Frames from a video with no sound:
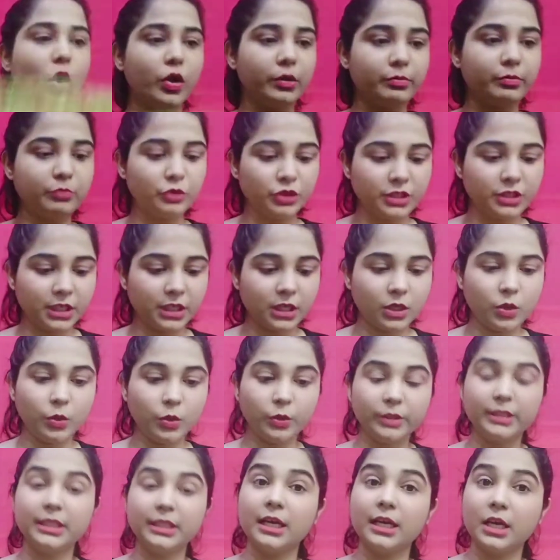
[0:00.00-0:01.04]
मुझे
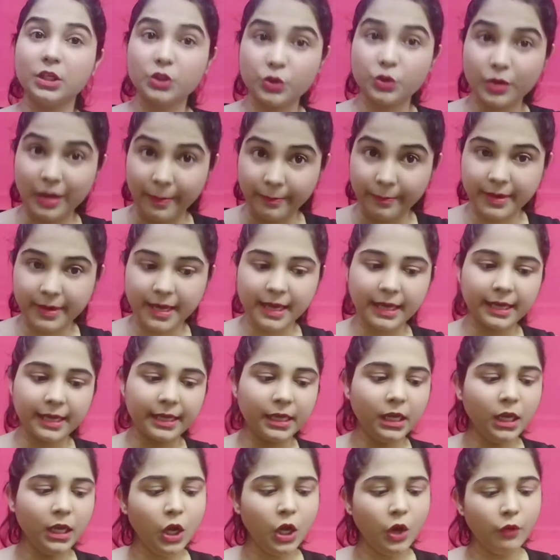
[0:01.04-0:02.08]
कुर्ती का जो कपड़ा है
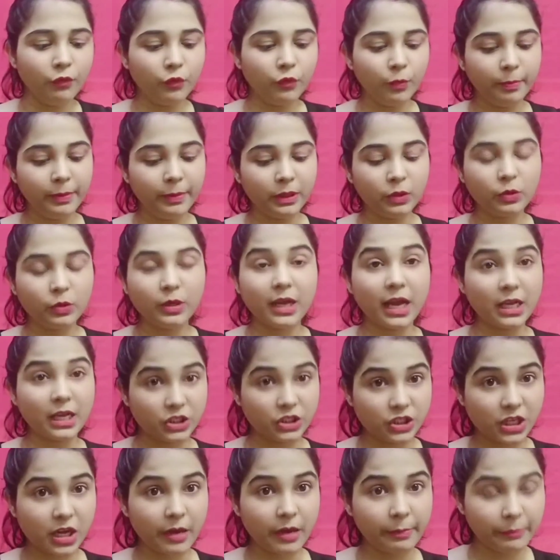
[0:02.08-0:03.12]
वो बिल्कुल
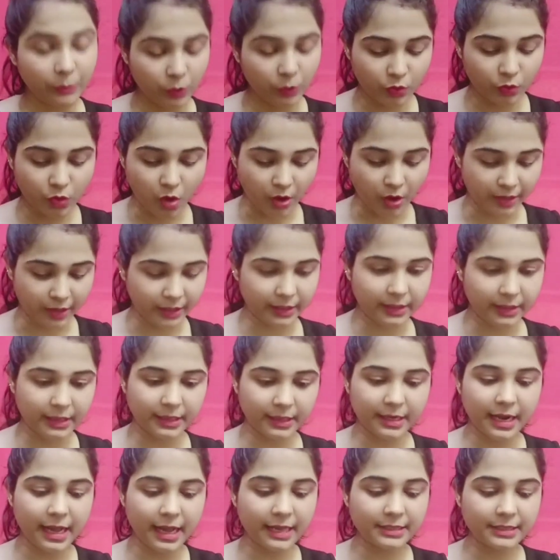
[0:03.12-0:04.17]
अच्छा प्योर कॉटन लग रहा
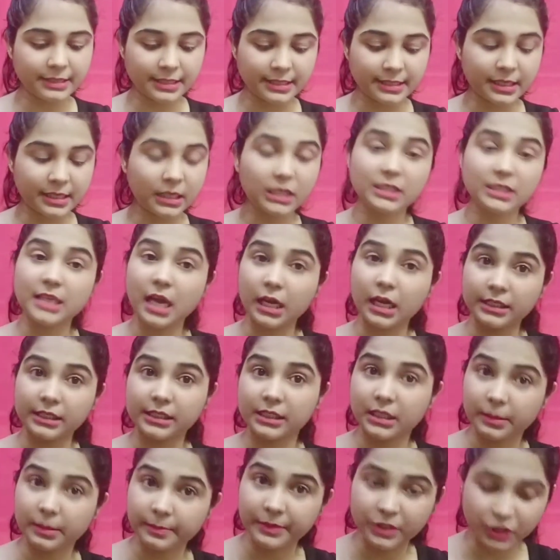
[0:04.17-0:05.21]
है जैसा कि सांगरिया के
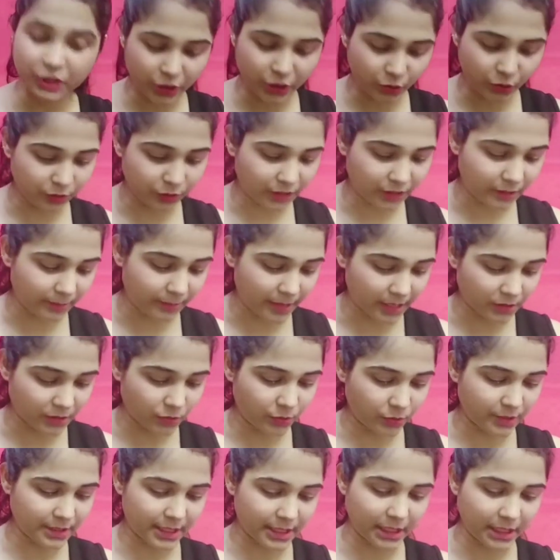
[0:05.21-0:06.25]
पिछले कुर्ते प्लाजो के
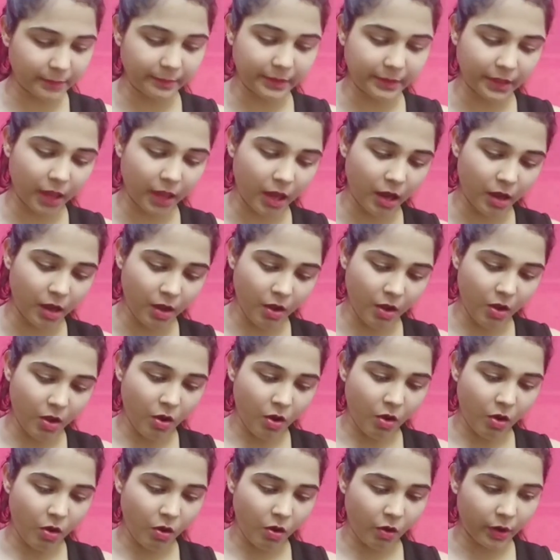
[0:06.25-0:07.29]
सेट में था
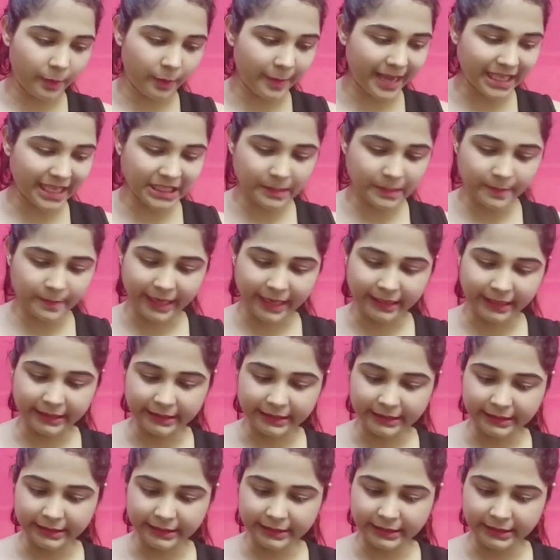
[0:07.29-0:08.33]
और मैं एक्सपेक्ट कर
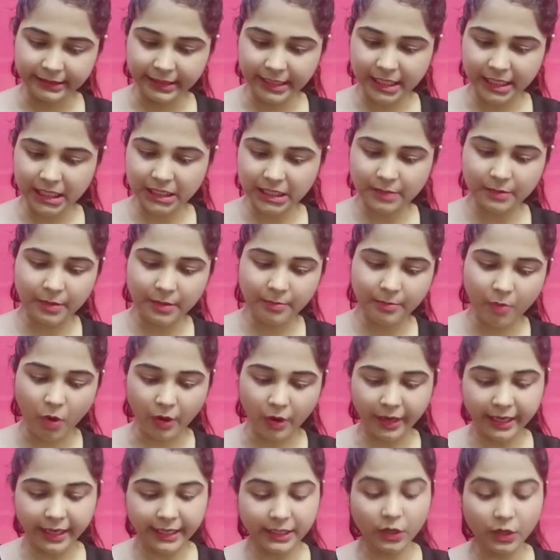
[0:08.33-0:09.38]
रही थी इसमें
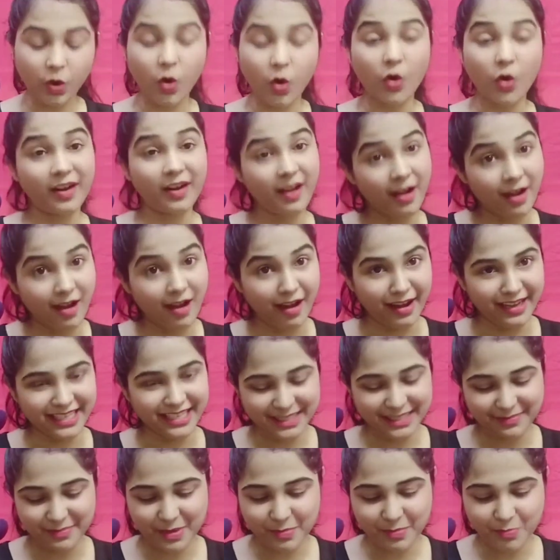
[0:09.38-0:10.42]
पॉकेट और हाँ
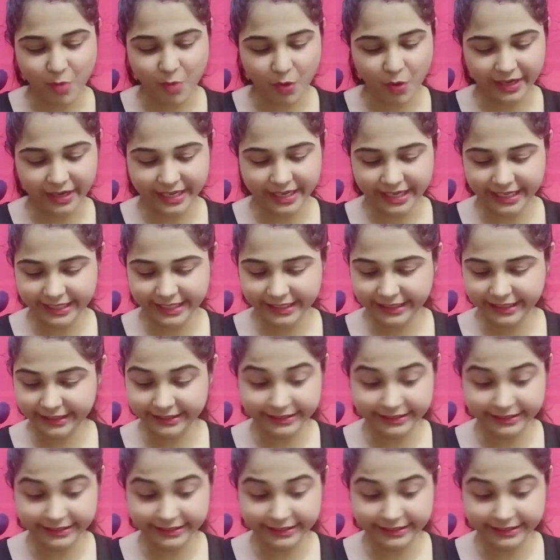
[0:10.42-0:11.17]
इसमें पॉकेट